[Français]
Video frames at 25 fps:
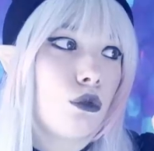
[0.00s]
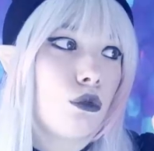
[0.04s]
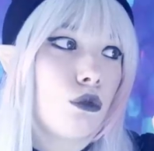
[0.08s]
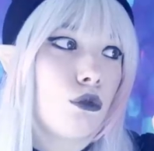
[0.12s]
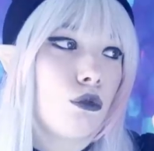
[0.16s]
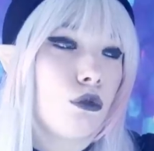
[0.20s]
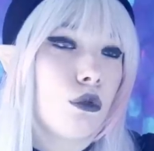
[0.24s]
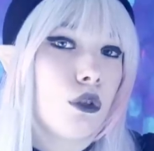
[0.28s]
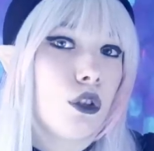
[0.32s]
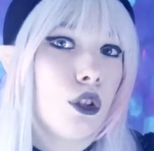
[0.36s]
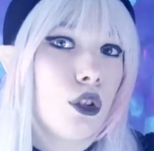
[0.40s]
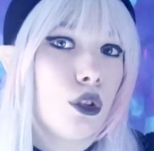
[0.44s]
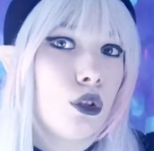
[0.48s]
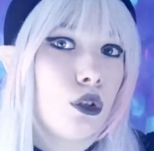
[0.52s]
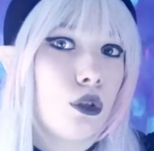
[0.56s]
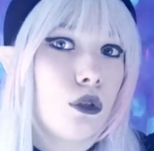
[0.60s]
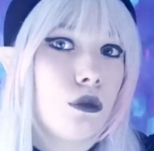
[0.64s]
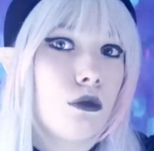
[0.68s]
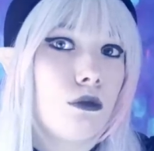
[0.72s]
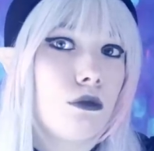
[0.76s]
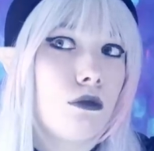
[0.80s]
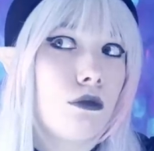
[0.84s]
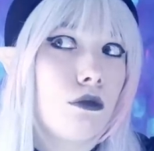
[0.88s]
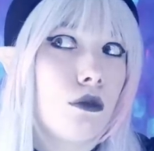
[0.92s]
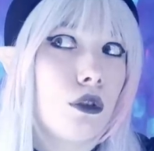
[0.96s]
Euh, ou 10,
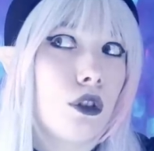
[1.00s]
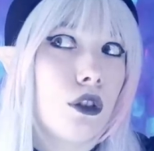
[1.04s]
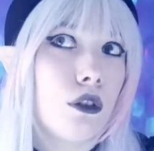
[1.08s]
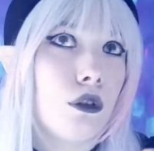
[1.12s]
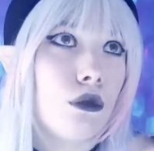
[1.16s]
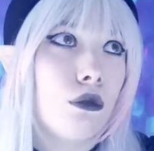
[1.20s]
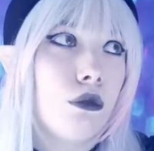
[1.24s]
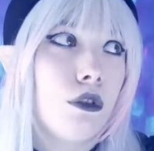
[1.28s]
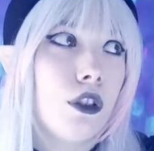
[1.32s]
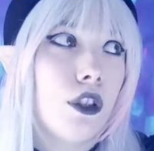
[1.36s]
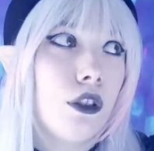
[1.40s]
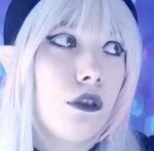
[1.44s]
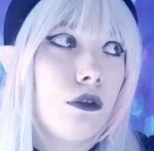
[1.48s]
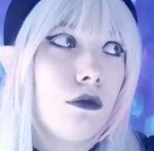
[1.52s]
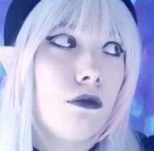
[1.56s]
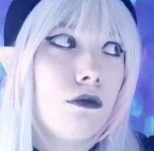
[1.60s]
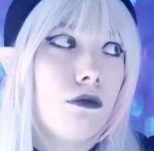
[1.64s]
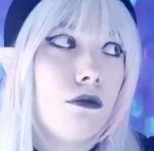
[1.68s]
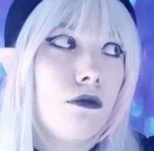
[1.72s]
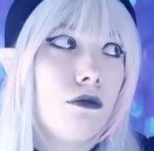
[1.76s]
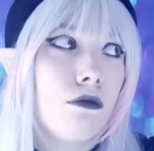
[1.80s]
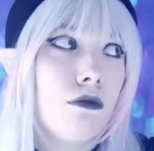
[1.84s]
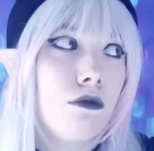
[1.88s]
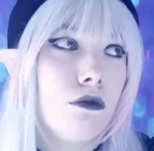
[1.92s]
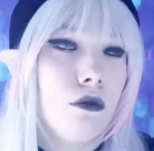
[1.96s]
6 ou 10,
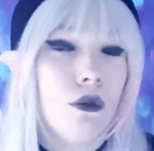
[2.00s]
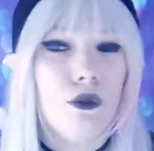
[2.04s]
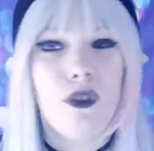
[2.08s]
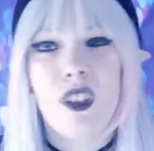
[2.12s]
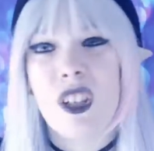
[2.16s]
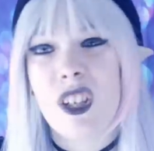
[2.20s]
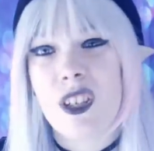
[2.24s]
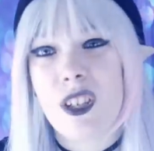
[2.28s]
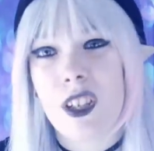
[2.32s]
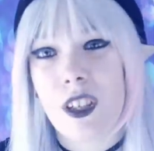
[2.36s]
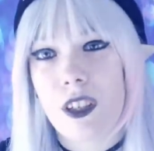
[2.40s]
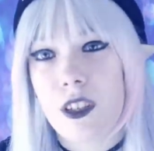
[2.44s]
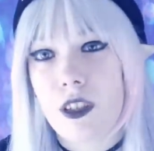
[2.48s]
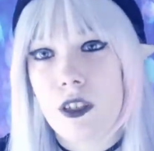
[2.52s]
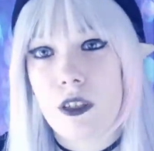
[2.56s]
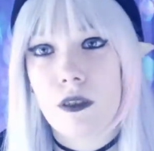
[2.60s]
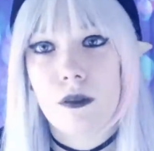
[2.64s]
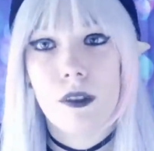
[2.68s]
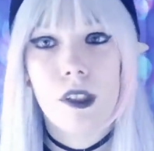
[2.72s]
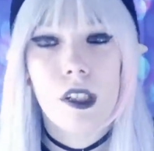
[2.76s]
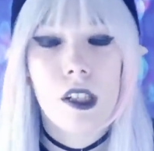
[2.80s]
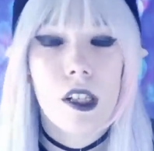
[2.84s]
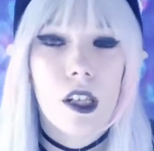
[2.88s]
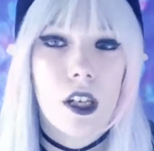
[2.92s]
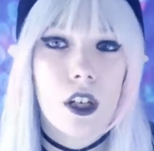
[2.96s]
je vais dire 10.
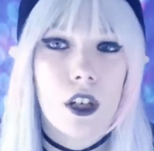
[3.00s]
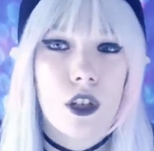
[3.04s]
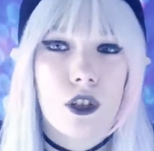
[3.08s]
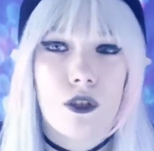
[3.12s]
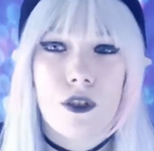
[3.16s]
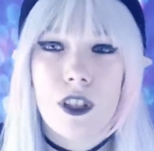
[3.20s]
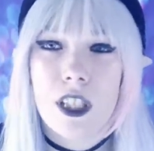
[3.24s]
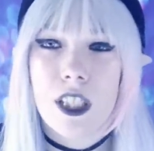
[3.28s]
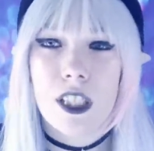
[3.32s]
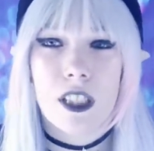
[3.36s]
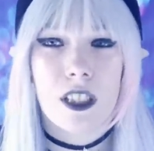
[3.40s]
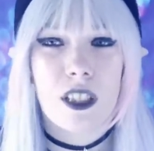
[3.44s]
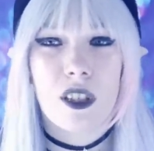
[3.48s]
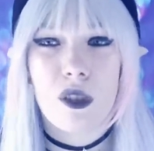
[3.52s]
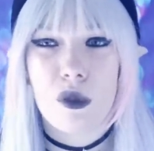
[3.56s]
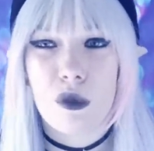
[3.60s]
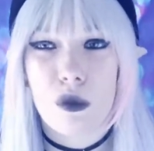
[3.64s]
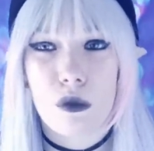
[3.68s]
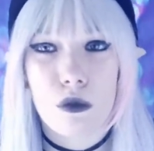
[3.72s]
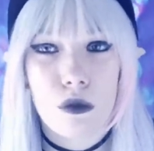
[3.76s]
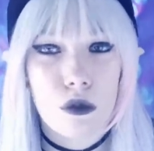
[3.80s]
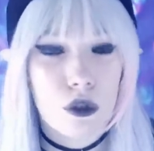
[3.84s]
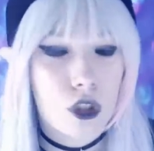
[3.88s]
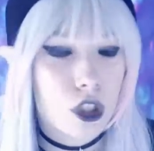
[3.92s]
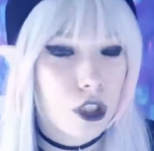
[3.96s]
Je vais dire 10
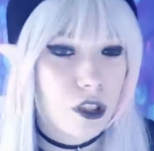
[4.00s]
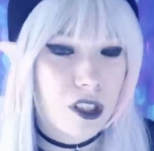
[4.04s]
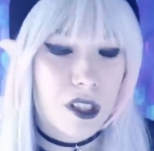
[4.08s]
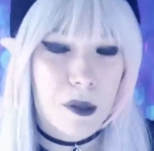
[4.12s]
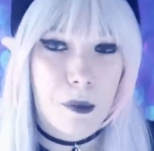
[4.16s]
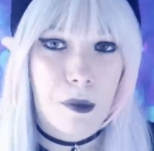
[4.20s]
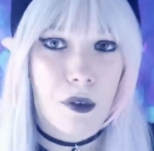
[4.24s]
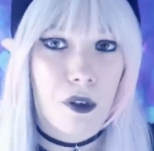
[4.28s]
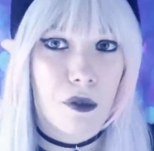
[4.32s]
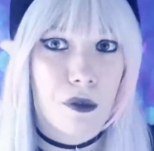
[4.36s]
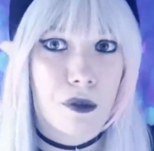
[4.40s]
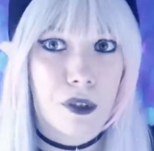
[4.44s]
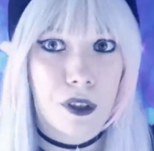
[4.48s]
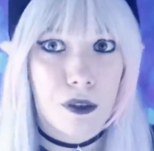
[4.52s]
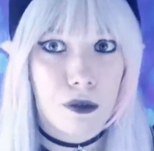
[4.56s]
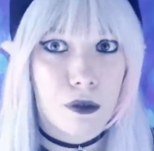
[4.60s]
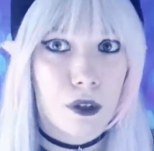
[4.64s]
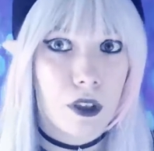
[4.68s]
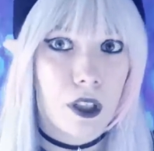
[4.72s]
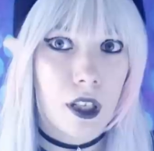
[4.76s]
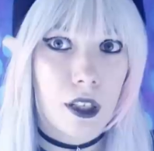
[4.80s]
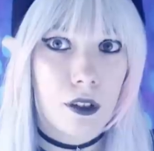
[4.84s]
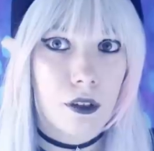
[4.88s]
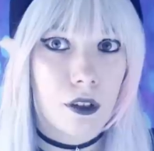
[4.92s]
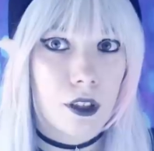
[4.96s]
euros, je sais pas en fait, vous
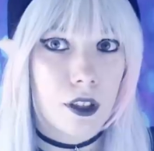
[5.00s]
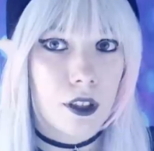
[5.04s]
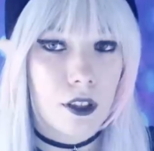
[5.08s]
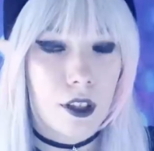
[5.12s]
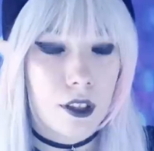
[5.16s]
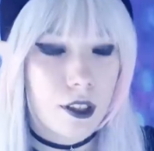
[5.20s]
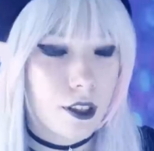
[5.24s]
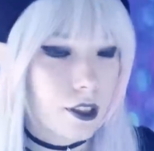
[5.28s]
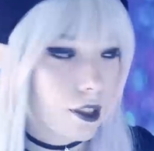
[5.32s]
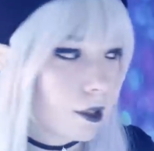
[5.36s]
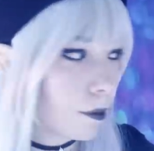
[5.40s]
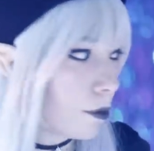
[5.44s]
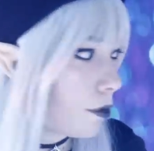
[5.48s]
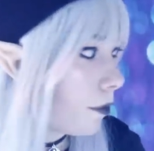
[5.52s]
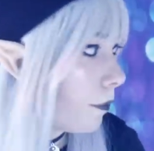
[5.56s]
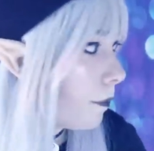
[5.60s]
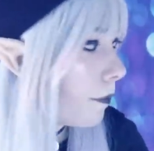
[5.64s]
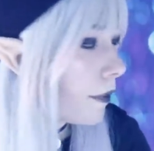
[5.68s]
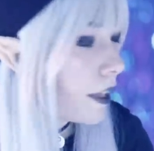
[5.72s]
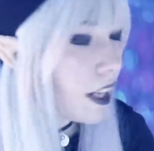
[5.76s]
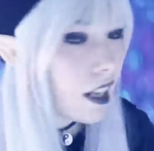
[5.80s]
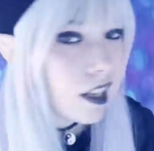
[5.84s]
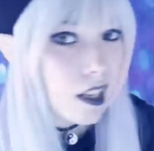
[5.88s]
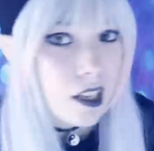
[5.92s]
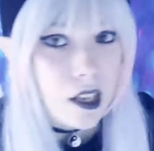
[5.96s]
regarderez dans la description.
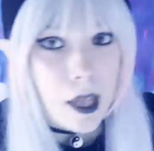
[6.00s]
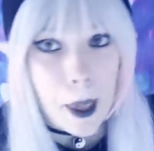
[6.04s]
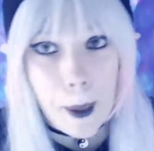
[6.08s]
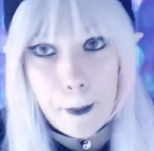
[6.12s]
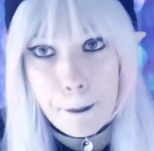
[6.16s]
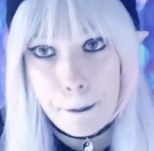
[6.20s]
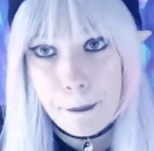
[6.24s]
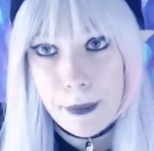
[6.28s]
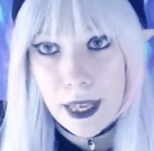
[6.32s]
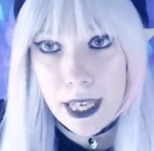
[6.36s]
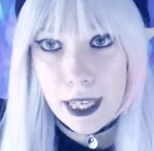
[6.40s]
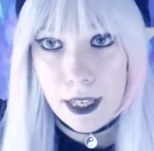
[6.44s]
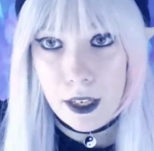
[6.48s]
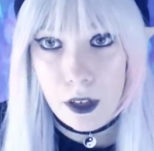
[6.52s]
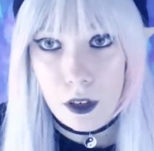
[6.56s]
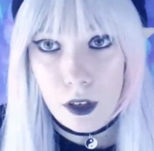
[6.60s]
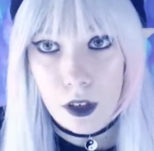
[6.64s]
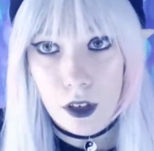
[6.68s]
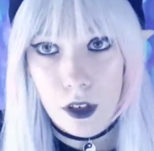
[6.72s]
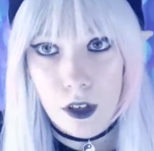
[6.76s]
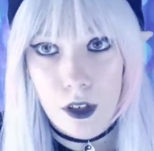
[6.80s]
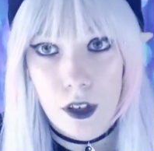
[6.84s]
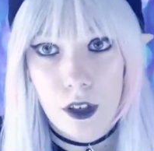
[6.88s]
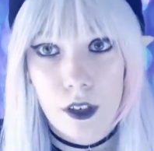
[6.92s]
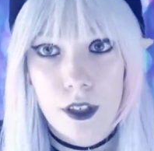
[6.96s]
Mais
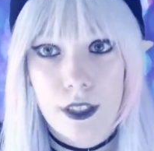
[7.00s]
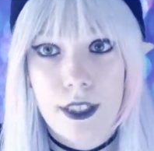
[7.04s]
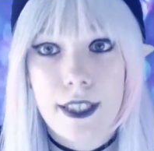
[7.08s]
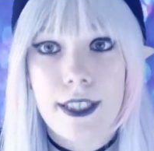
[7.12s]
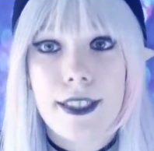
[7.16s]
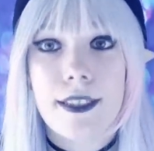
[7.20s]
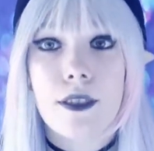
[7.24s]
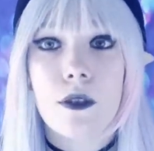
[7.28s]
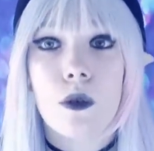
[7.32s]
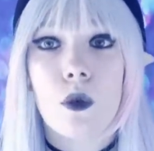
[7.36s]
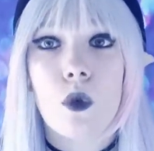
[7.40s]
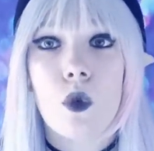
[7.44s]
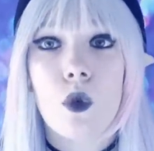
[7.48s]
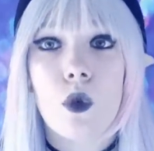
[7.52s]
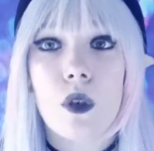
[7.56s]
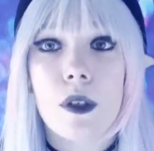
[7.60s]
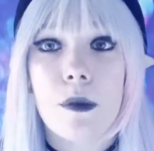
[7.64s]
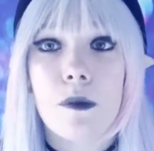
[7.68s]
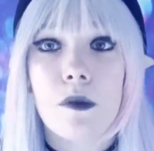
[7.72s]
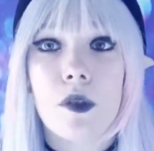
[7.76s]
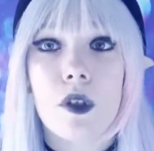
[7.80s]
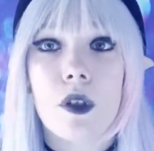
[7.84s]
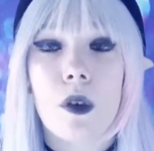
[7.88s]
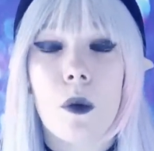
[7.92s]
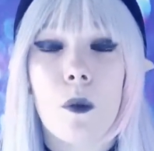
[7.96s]
euh, 10 euros il
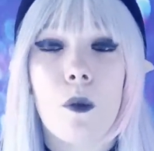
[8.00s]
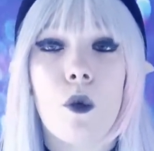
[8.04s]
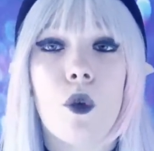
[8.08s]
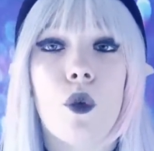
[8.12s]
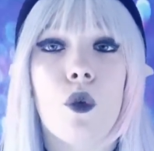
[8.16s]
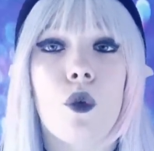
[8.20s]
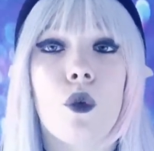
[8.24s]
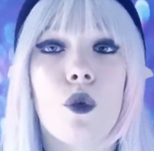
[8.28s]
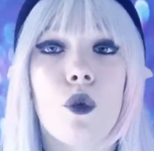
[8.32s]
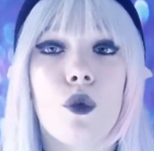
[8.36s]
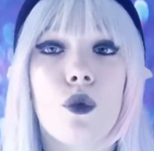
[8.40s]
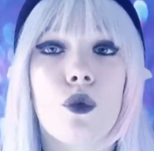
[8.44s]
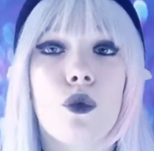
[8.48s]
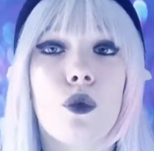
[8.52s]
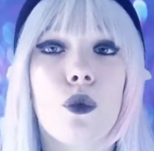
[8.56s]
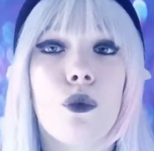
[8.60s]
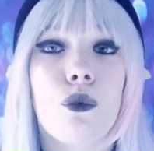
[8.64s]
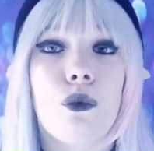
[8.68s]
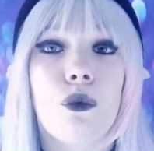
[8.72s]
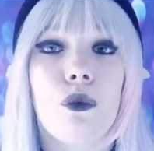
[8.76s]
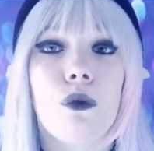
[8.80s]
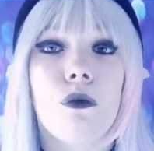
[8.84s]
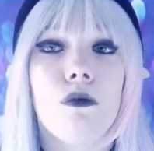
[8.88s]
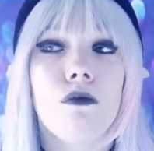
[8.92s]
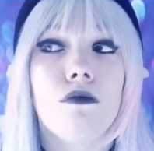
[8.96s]
me semble euh, ce
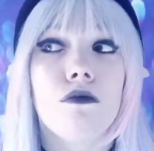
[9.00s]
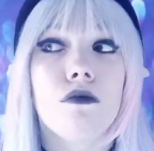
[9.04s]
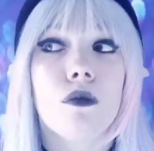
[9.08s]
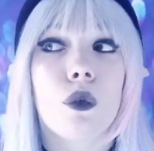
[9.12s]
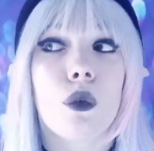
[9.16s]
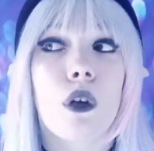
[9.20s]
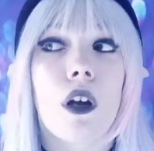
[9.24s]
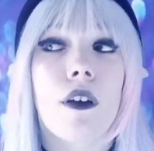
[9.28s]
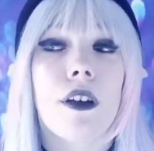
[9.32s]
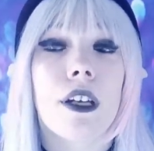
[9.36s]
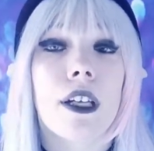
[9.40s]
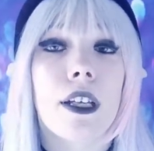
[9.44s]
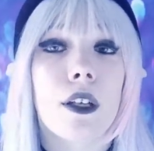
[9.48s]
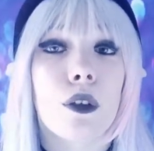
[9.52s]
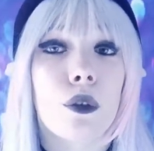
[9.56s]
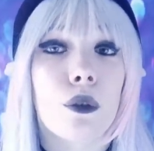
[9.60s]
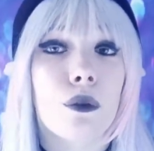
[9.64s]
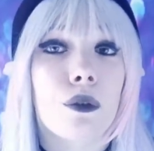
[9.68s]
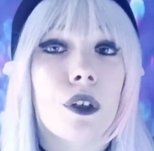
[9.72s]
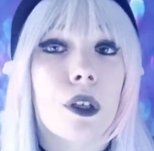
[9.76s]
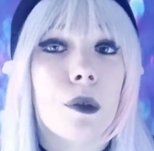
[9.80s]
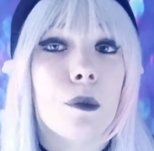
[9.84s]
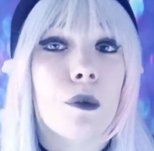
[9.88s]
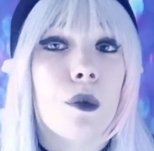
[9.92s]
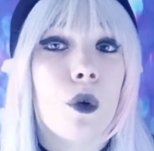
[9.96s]
fond, donc avec quelques
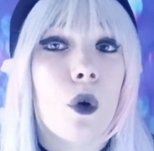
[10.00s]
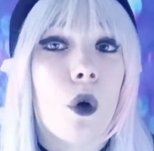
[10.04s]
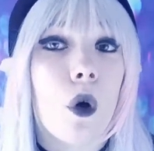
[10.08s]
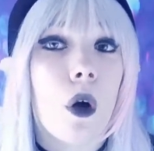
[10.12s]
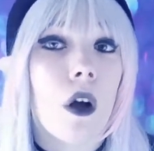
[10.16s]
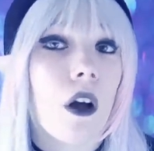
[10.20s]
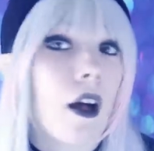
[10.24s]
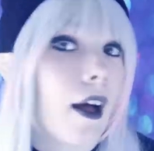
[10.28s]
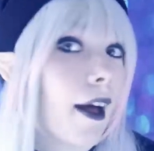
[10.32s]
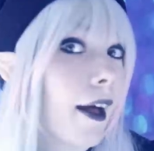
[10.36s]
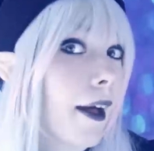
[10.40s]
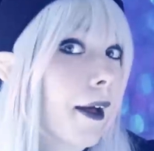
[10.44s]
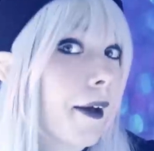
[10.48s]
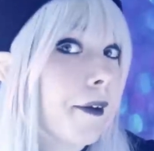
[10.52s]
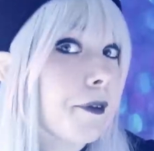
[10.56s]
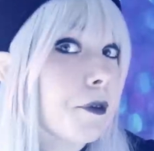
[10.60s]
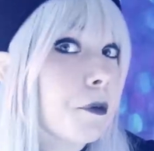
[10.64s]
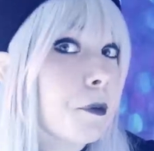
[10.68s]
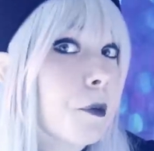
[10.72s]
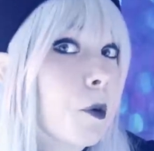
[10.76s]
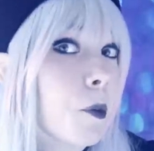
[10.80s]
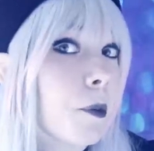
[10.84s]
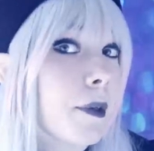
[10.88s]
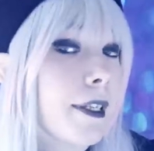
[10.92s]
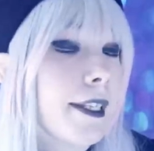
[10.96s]
frais de port, hein,
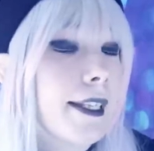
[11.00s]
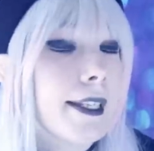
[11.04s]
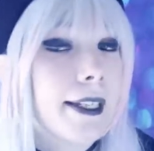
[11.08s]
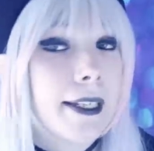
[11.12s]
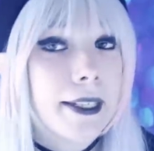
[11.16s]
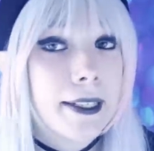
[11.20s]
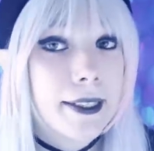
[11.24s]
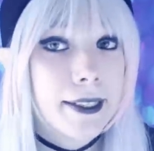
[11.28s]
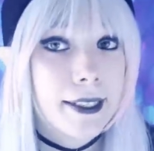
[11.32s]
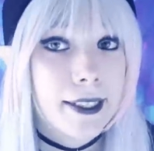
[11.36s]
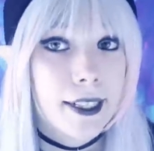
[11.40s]
faut pas oublier.